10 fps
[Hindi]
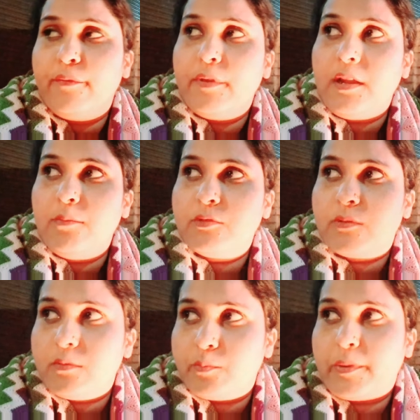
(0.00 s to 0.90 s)
फिर हम
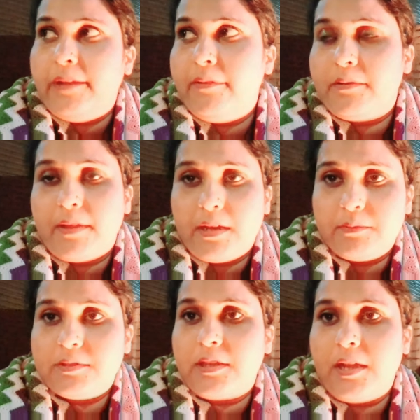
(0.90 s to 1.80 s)
उसको प्राइवेट वाला
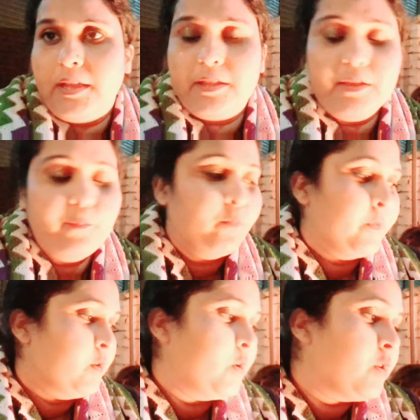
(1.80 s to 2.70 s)
भी सिखाएंगे
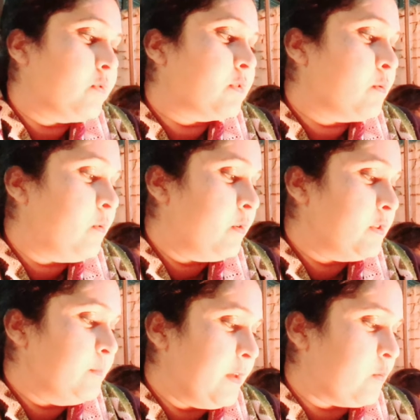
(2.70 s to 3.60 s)
क्योंकि उसको
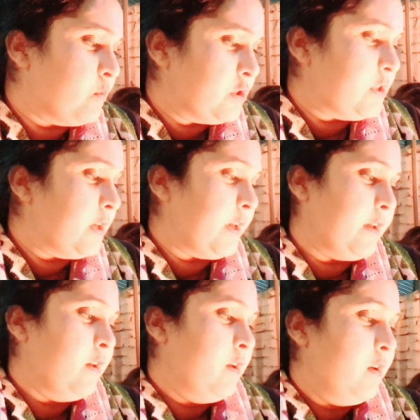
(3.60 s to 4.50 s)
इसमें रुचि है